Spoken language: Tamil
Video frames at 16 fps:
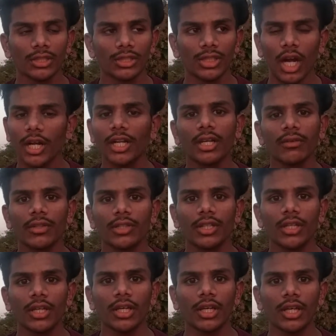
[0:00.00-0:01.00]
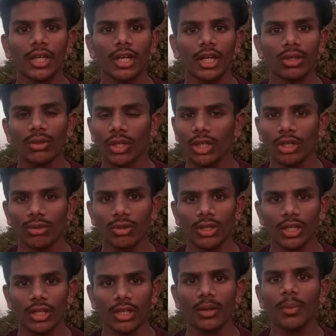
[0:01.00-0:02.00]
ஸ்டார்டிங் வந்துட்டு டுவெண்ட்டி
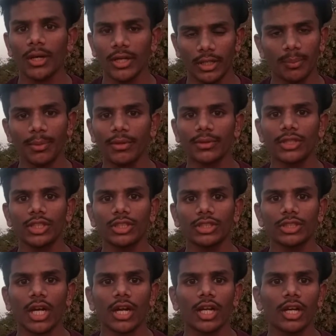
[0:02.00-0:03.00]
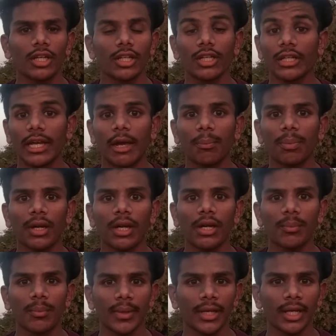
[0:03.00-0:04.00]
டுவெண்ட்டி இப்போ வந்து ஸ்டார்ட் ஆகிறது ஏப்ரல்
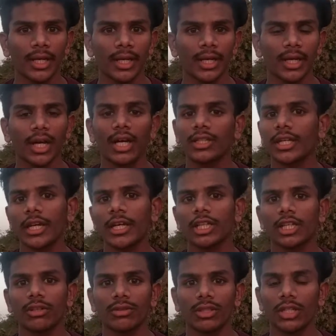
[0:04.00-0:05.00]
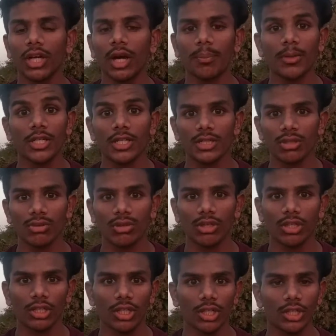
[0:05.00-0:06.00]
மே அந்த டயத்தில் வந்துட்டு அப்ளிகேஷன்
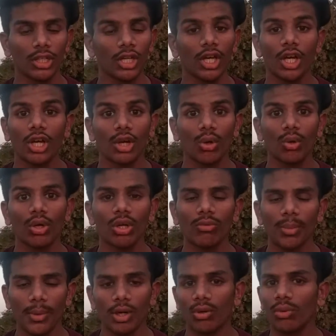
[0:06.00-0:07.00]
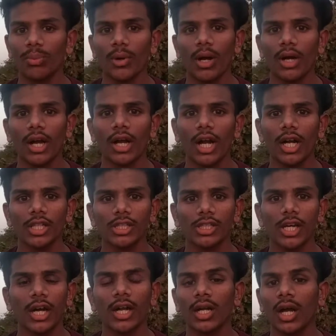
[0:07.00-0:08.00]
உங்களுக்கு கொடுக்க கொடுப்பாங்க
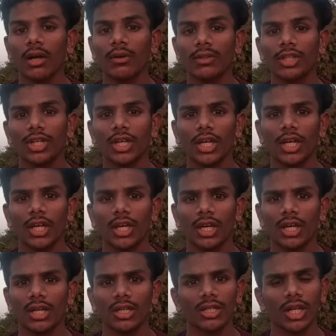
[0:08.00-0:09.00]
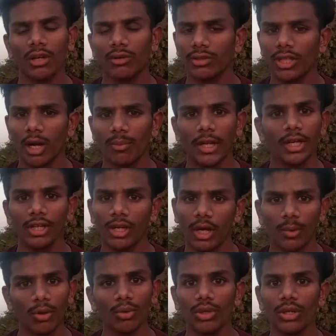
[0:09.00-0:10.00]
காலேஜில் நான் வந்துட்டு நான் வந்து அப்டேட்
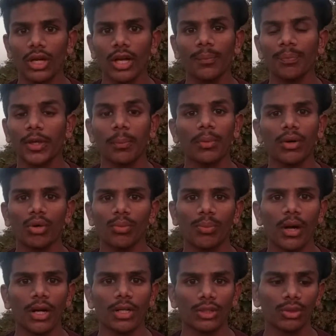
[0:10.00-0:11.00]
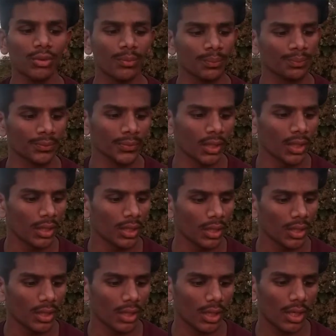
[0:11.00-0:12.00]
நான் கொடுக்குறேன் எப்போ கொடுப்பாங்கன்ட்டும்
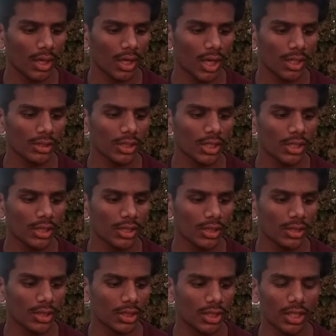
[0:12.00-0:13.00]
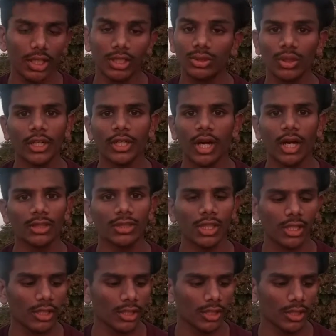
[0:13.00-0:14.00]
ஹாஸ்டல் இருக்கா சொல்லிட்டான்
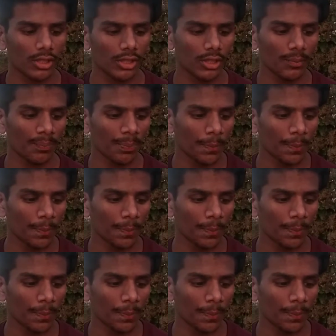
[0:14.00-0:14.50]
ஹாஸ்டல் இருக்குதுன்ட்டு